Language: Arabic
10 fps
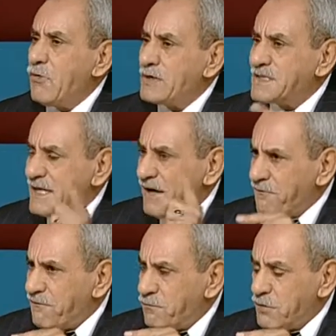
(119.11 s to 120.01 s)

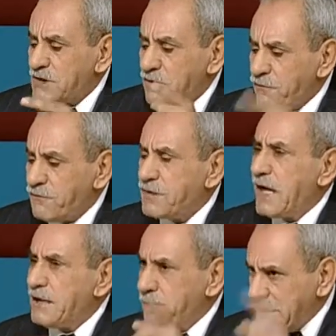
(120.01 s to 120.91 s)
وسيف
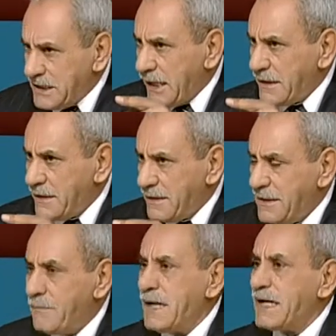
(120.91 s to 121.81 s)
وسيفتح المجال
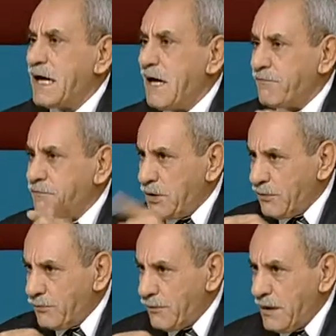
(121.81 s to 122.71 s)
لما نخاف منه